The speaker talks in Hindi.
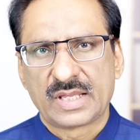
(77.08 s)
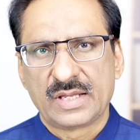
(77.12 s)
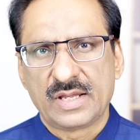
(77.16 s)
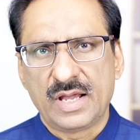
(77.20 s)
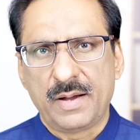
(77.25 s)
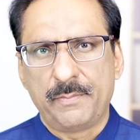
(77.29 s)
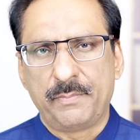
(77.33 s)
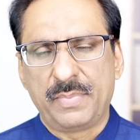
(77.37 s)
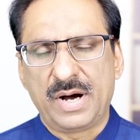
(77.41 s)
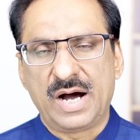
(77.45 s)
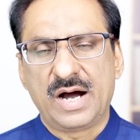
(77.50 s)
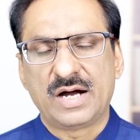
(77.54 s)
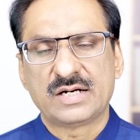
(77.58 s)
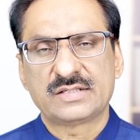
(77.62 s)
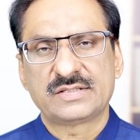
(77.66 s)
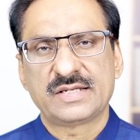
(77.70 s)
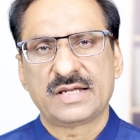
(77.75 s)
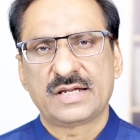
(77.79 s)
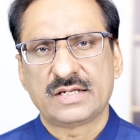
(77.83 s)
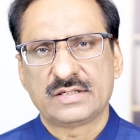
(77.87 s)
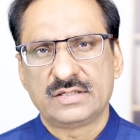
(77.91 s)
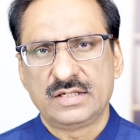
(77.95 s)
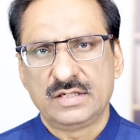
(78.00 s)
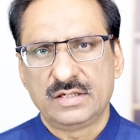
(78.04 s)
या बाहर
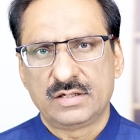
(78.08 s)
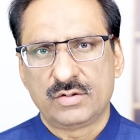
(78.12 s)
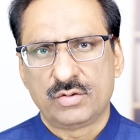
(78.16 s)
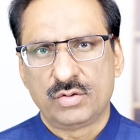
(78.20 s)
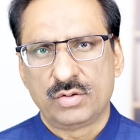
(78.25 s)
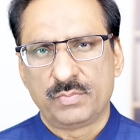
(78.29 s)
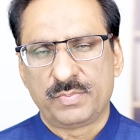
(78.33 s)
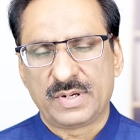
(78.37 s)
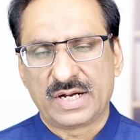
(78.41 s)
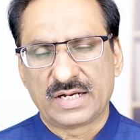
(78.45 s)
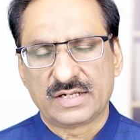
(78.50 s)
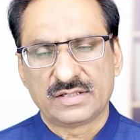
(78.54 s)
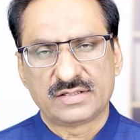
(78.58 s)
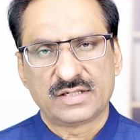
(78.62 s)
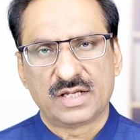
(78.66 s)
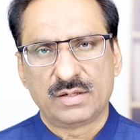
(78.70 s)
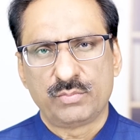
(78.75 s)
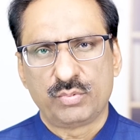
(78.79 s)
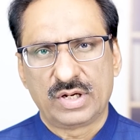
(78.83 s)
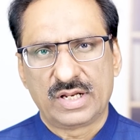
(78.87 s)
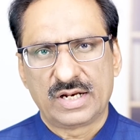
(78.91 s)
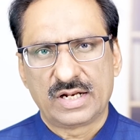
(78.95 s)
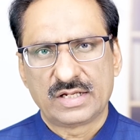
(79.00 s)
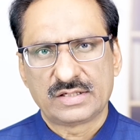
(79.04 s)
से किसी को पाकिस्तान
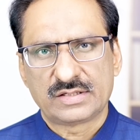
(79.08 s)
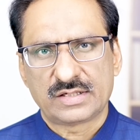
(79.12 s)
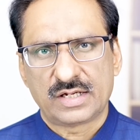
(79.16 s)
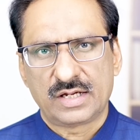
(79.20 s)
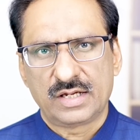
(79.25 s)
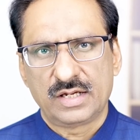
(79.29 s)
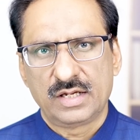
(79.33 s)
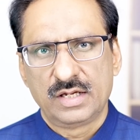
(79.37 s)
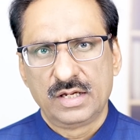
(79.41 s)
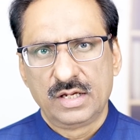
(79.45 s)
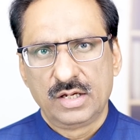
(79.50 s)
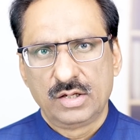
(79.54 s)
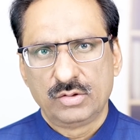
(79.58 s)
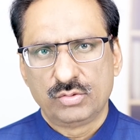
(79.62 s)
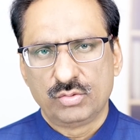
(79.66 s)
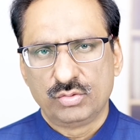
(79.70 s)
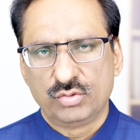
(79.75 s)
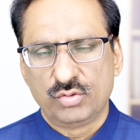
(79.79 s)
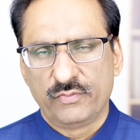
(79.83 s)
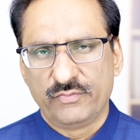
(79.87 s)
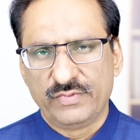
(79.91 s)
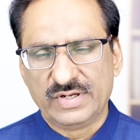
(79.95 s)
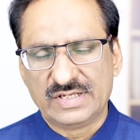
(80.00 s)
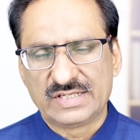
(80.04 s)
बुलाना चाहे तो
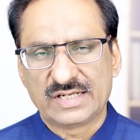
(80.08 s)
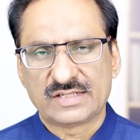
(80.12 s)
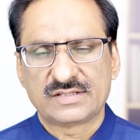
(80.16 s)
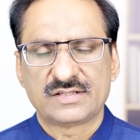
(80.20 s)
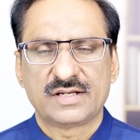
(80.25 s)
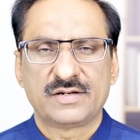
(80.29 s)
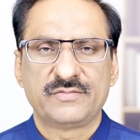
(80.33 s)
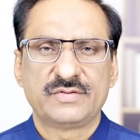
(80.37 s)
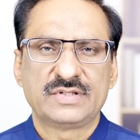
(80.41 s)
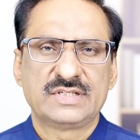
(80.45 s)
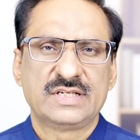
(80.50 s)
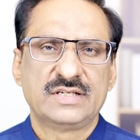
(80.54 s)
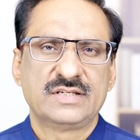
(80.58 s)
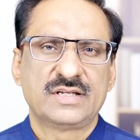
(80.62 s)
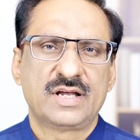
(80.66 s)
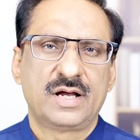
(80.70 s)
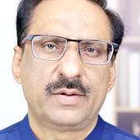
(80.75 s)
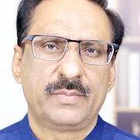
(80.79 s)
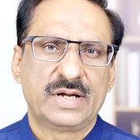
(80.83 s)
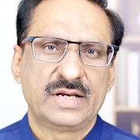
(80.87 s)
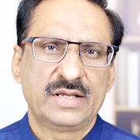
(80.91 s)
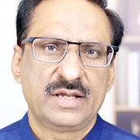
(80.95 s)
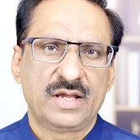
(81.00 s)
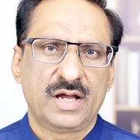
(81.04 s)
जो वीज़ा सर्विसेज हैं
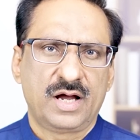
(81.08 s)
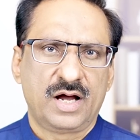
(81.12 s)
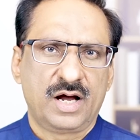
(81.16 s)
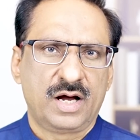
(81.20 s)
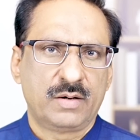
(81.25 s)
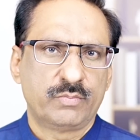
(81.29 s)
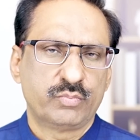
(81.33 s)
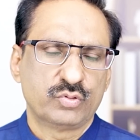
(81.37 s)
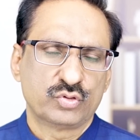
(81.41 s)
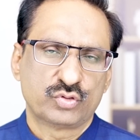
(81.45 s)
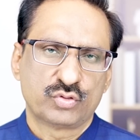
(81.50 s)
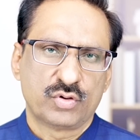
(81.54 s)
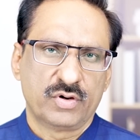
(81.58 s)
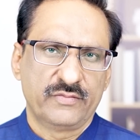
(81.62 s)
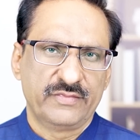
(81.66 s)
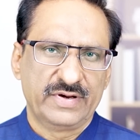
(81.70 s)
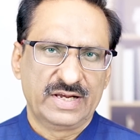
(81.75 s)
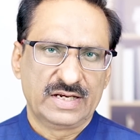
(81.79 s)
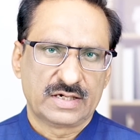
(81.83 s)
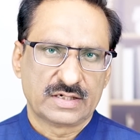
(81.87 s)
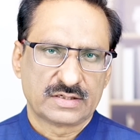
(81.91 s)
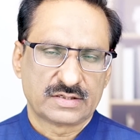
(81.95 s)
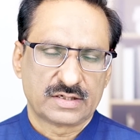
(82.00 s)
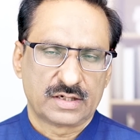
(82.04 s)
हमारी हैं आप उसको
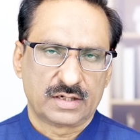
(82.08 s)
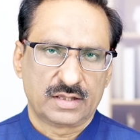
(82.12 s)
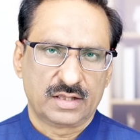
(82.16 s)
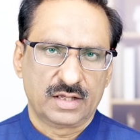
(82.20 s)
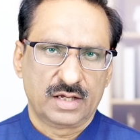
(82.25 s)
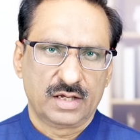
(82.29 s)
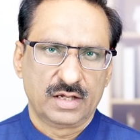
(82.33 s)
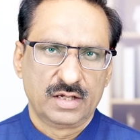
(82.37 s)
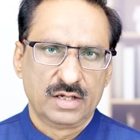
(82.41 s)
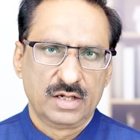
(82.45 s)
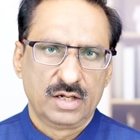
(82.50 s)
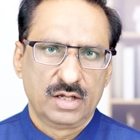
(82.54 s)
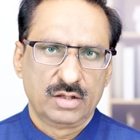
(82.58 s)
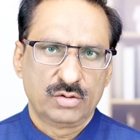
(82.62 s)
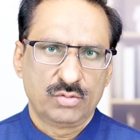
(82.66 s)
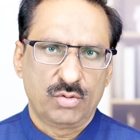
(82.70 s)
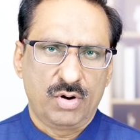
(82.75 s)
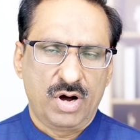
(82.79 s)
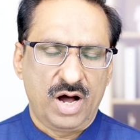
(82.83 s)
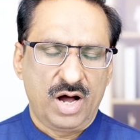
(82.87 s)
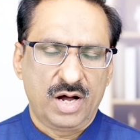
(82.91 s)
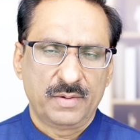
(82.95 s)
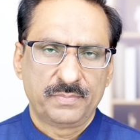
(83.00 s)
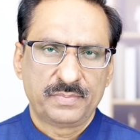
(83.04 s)
अवेल कर सकते हैं तो
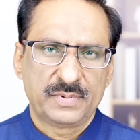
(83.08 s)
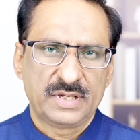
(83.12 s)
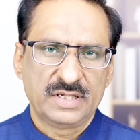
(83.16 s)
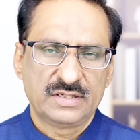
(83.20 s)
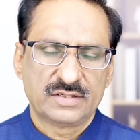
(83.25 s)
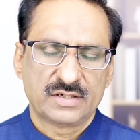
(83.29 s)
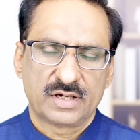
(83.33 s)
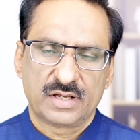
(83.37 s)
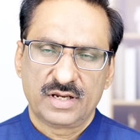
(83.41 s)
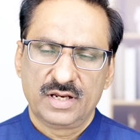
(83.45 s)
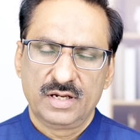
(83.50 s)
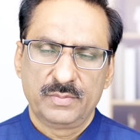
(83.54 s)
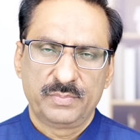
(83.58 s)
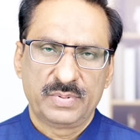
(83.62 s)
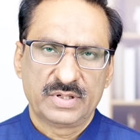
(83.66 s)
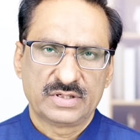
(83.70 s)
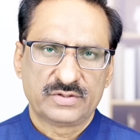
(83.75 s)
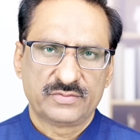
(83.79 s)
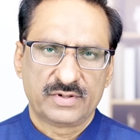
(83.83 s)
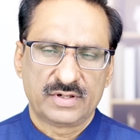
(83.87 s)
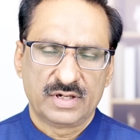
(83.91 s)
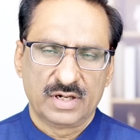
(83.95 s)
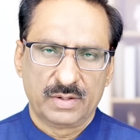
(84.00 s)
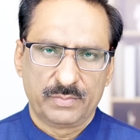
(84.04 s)
आपकी स्क्रीन पे
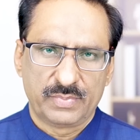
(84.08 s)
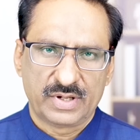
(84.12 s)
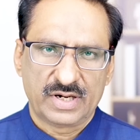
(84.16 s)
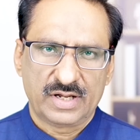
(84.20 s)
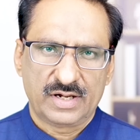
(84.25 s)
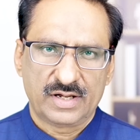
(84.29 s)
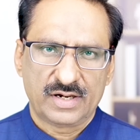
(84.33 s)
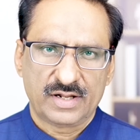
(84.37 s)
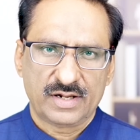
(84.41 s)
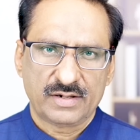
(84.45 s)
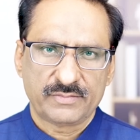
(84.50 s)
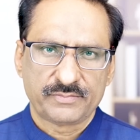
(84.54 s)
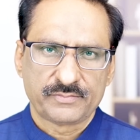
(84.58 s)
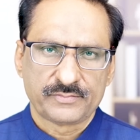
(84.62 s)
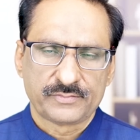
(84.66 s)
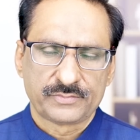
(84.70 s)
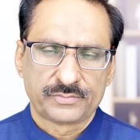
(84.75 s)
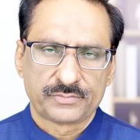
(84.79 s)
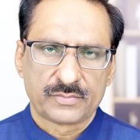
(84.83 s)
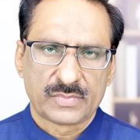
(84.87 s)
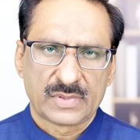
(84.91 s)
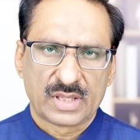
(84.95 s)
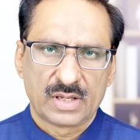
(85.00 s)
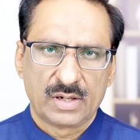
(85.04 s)
इस वक्त नंबर आ रहा
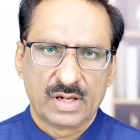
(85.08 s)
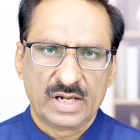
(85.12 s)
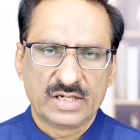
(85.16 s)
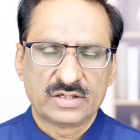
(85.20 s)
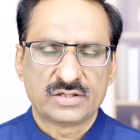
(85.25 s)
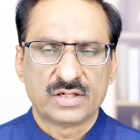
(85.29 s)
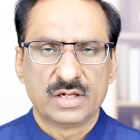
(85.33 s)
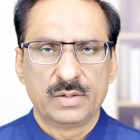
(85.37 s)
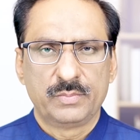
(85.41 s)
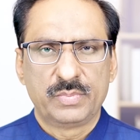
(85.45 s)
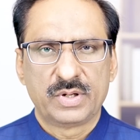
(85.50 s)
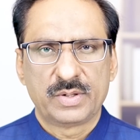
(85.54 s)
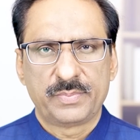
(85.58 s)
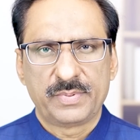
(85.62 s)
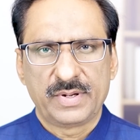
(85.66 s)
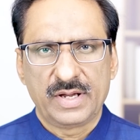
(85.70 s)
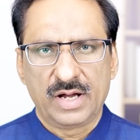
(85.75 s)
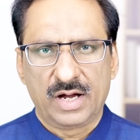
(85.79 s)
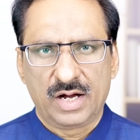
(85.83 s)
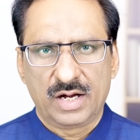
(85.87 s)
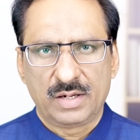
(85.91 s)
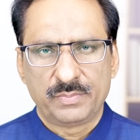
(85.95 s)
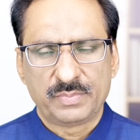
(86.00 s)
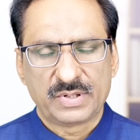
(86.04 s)
है इस नंबर पे
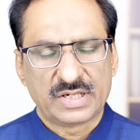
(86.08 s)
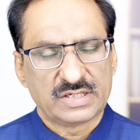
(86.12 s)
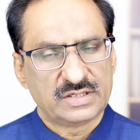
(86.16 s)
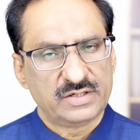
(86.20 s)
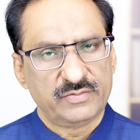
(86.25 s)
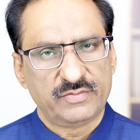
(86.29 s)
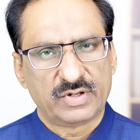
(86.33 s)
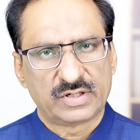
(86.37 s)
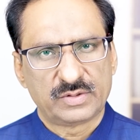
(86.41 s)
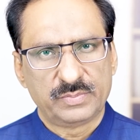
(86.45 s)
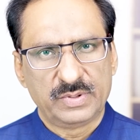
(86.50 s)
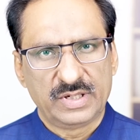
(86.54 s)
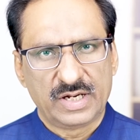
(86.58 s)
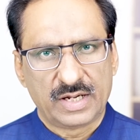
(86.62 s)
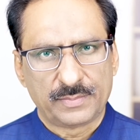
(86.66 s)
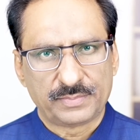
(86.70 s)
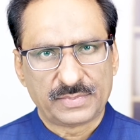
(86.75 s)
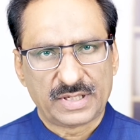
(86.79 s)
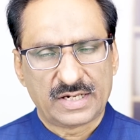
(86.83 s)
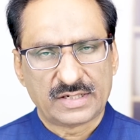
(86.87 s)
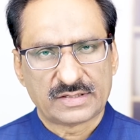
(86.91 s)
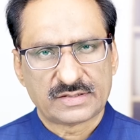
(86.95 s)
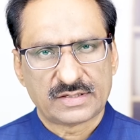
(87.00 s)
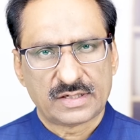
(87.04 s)
आप किसी वक्त भी
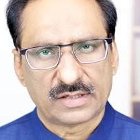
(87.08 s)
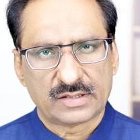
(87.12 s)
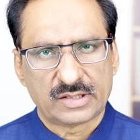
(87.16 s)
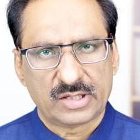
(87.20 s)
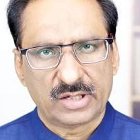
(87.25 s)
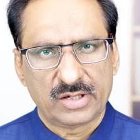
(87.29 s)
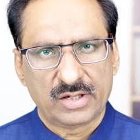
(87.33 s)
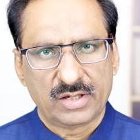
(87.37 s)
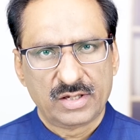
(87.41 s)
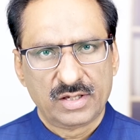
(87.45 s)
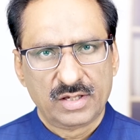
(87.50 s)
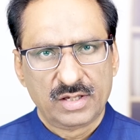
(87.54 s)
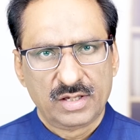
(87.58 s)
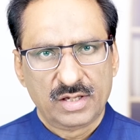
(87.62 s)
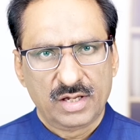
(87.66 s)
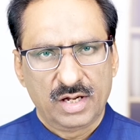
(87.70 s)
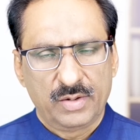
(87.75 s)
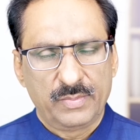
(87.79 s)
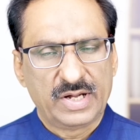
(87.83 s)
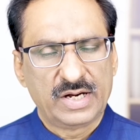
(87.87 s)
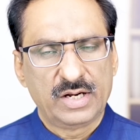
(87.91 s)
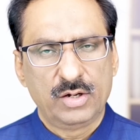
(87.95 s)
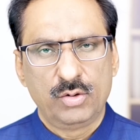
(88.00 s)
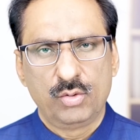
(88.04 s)
रबता कर सकते हैं
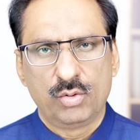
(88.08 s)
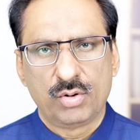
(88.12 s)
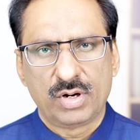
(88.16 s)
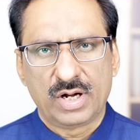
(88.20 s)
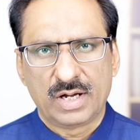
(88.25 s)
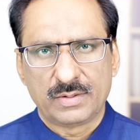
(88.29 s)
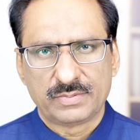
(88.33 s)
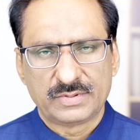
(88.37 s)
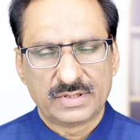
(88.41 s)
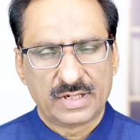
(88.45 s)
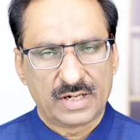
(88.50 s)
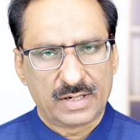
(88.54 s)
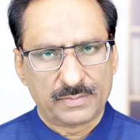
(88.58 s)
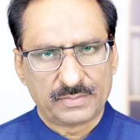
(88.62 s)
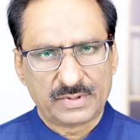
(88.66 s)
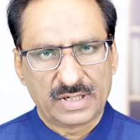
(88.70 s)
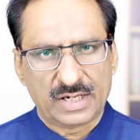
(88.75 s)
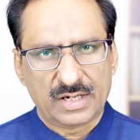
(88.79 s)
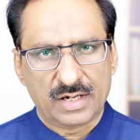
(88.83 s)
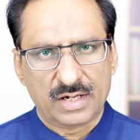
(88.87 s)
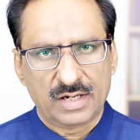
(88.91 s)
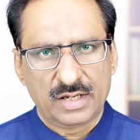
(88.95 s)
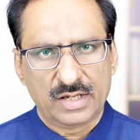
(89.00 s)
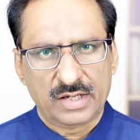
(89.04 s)
हमारे लोग आपसे रबता
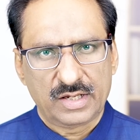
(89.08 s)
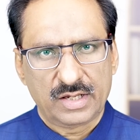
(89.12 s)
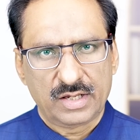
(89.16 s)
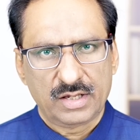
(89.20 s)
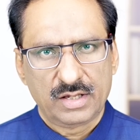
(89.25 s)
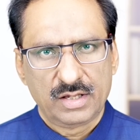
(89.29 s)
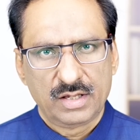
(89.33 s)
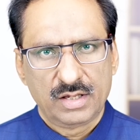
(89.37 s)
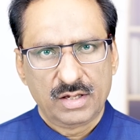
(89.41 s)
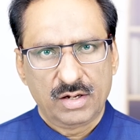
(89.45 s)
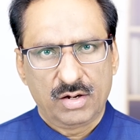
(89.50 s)
कर लेंगे